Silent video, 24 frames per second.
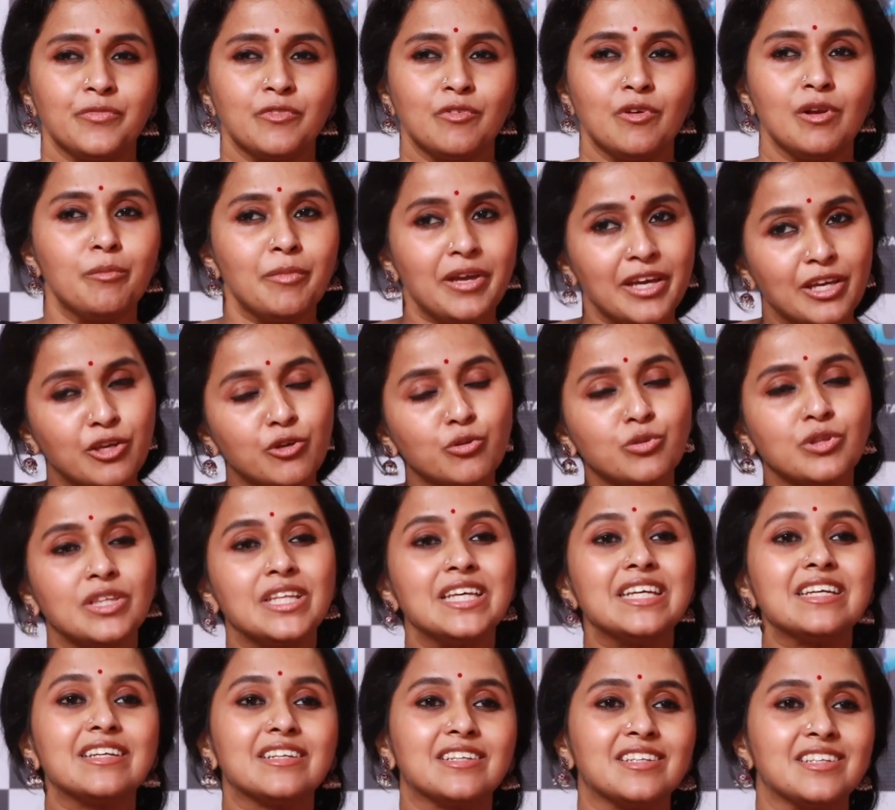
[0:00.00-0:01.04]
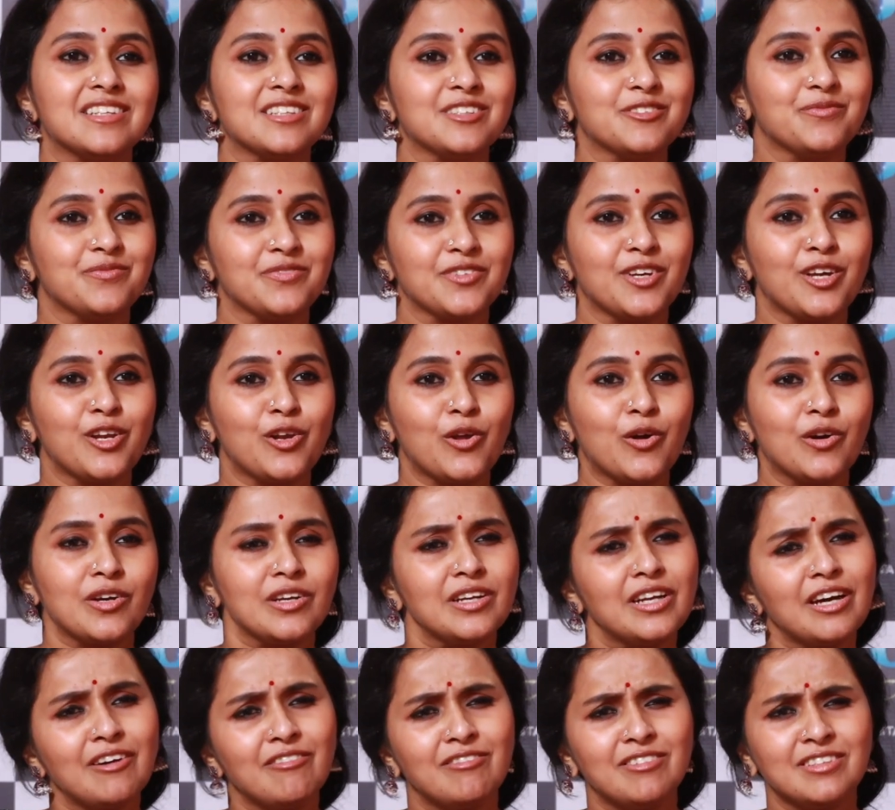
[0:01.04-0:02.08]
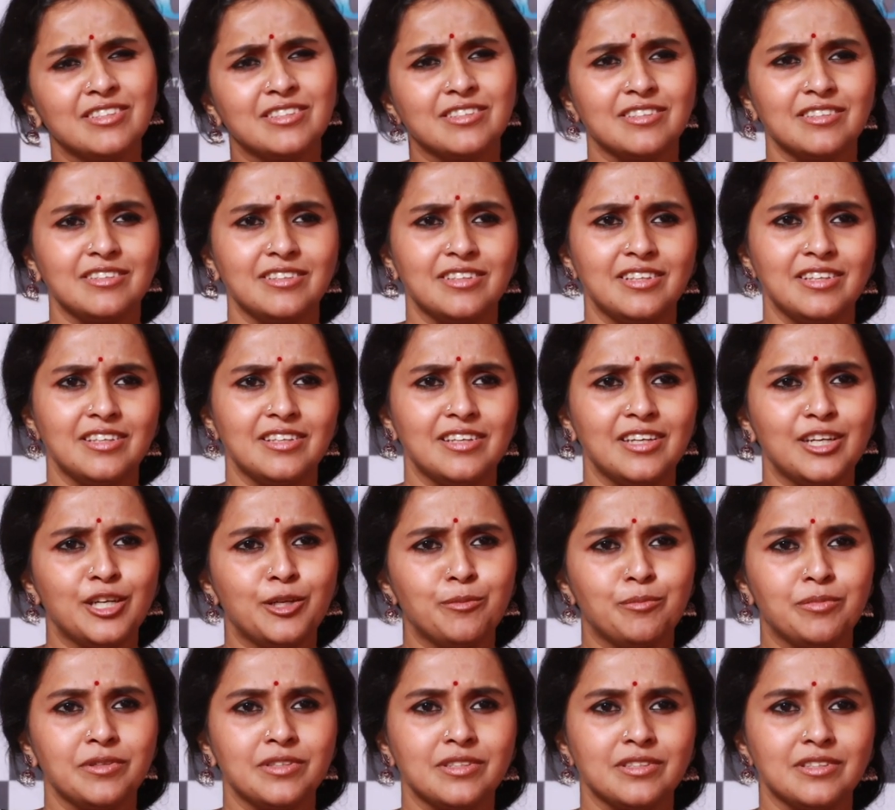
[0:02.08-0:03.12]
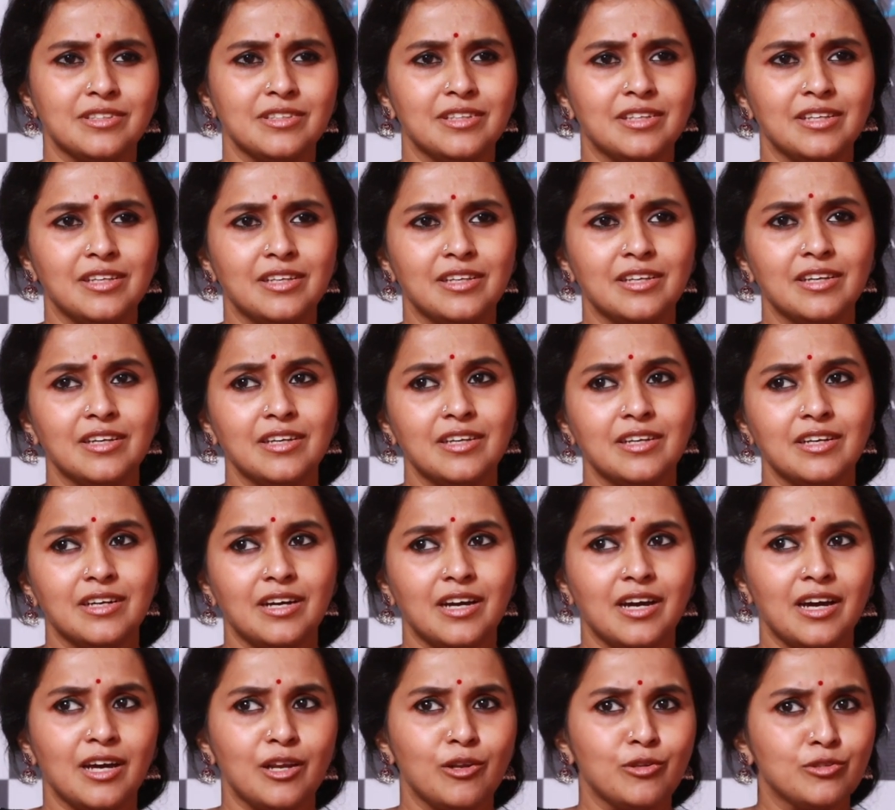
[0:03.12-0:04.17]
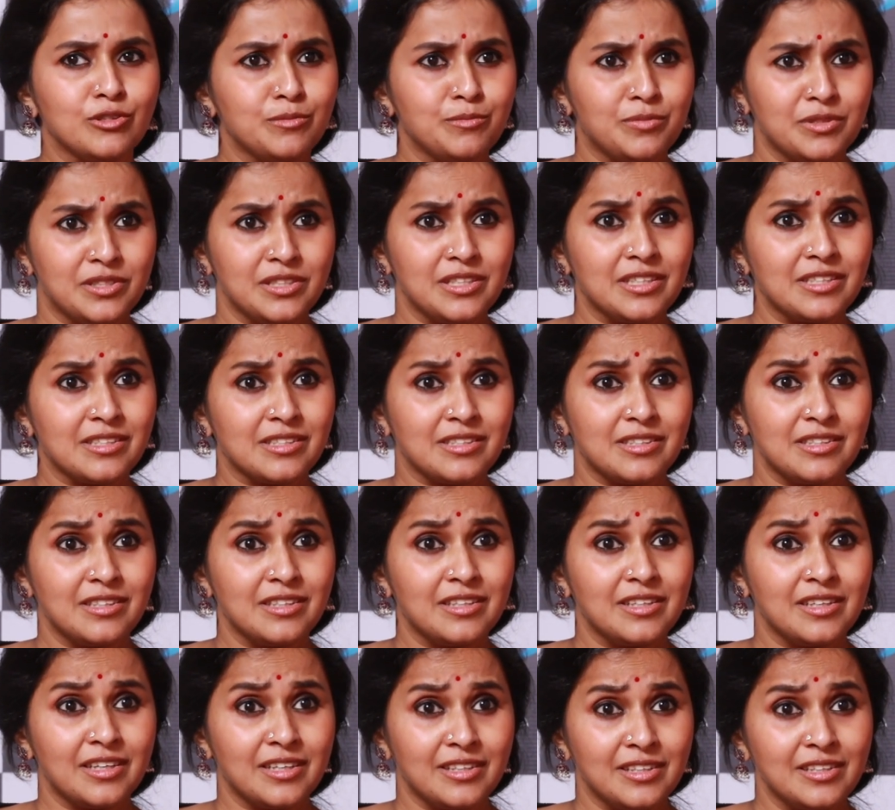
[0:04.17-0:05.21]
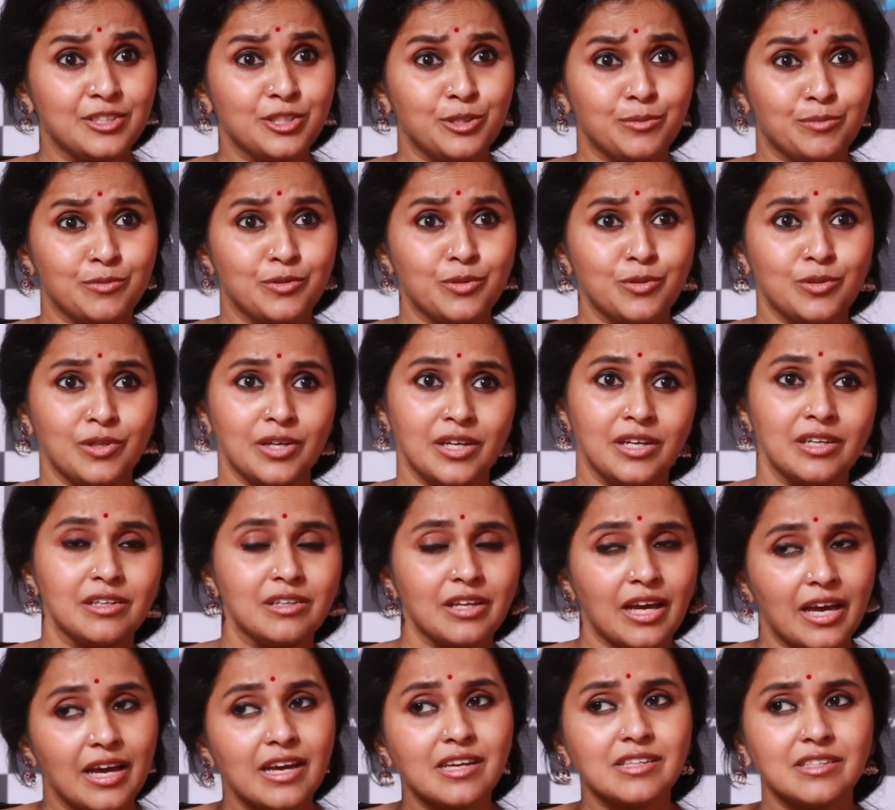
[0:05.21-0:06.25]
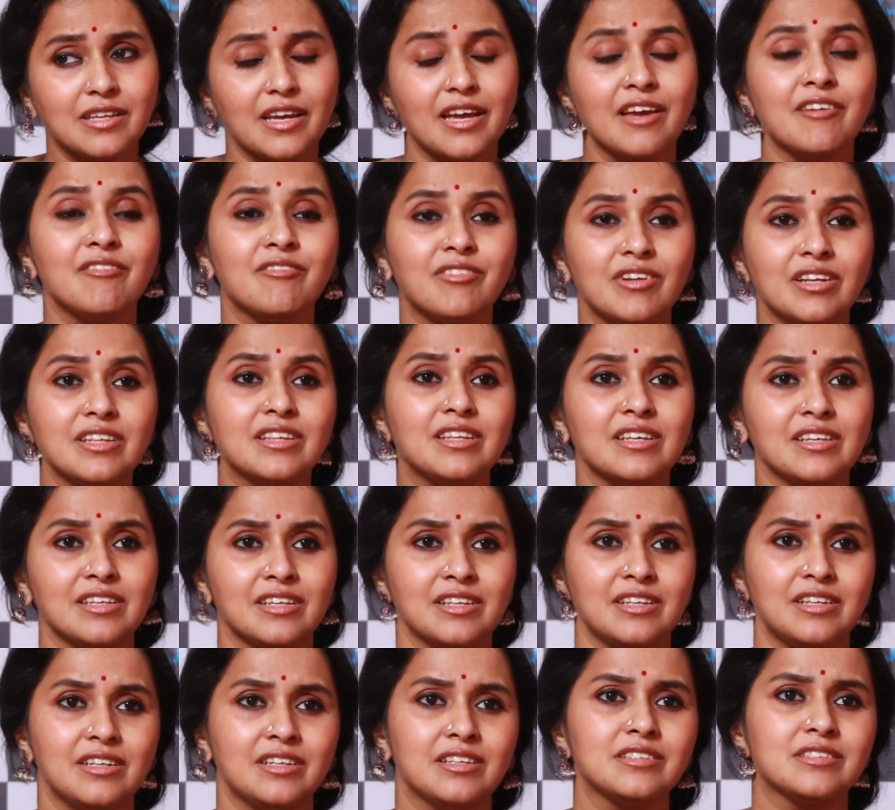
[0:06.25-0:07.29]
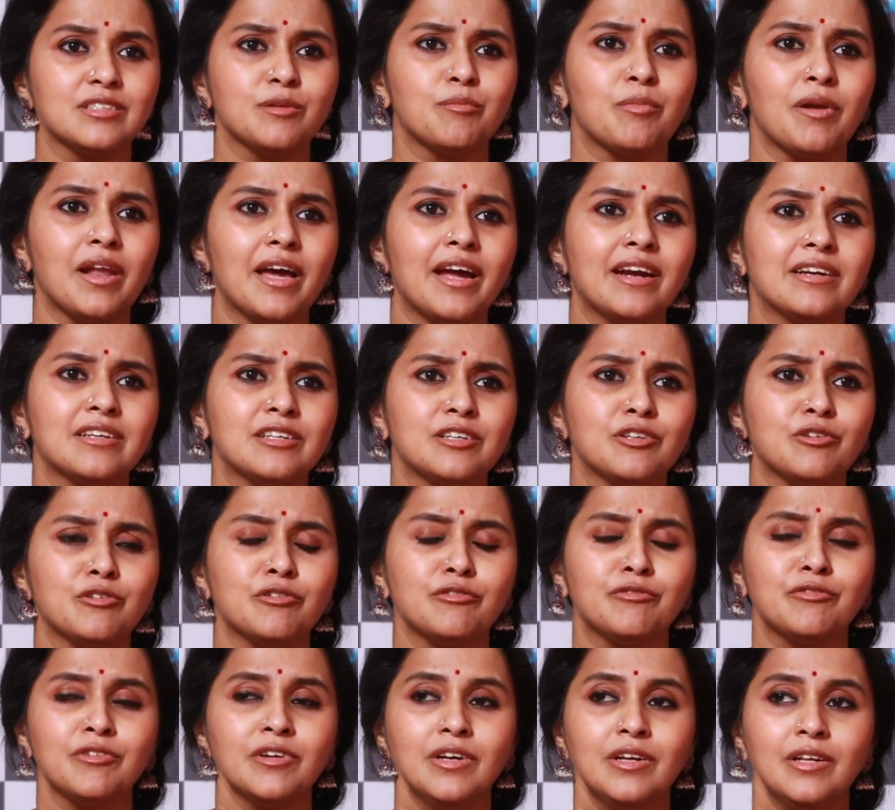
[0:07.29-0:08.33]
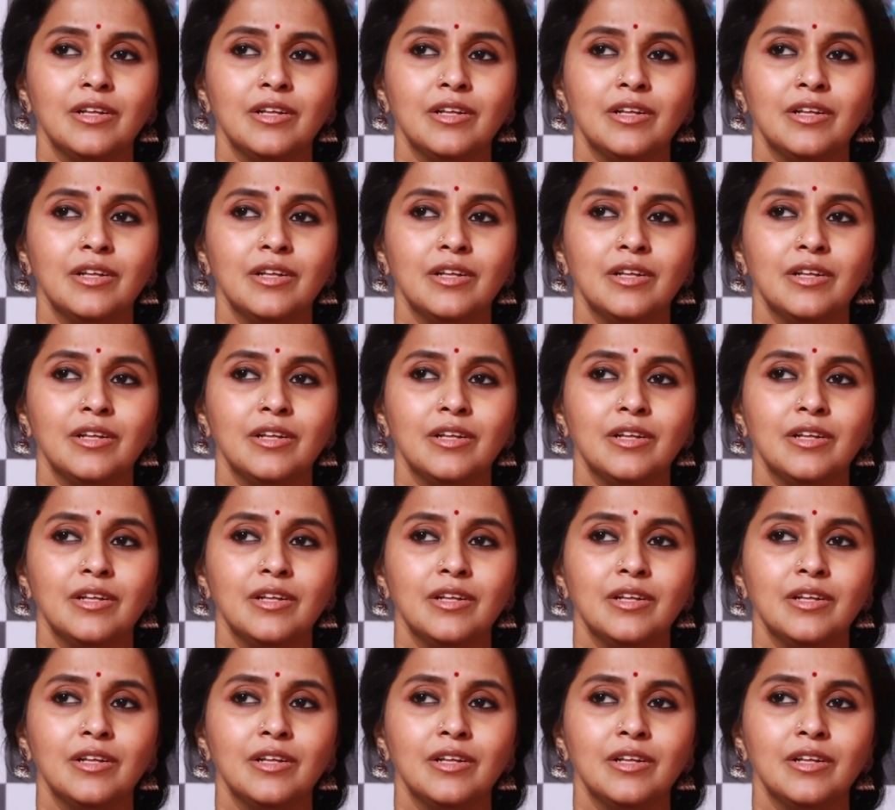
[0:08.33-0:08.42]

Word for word: విల్ మేక్ యూ థింక్ లాట్ నవ్విస్తుంది ఏడిపిస్తుంది ఆలోచింపజేస్తుంది అదే చెప్తున్నా ఇట్ హ్యాస్ ఎవ్రీథింగ్ ఇన్ ఇట్ ఇట్స్ అ ప్లాటర్ ఆఫ్